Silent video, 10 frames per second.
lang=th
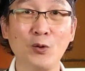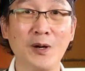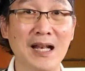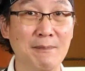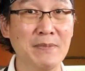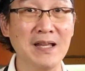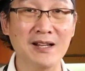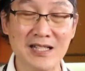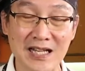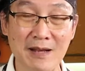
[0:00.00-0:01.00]
ตัวกะหล่ำปลี
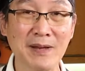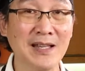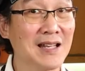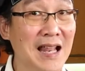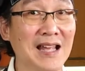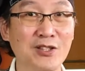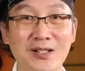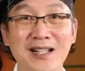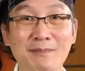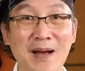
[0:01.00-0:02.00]
ก็จะได้ไม่เละจ
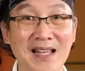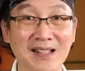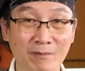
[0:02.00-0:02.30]
นเกินไป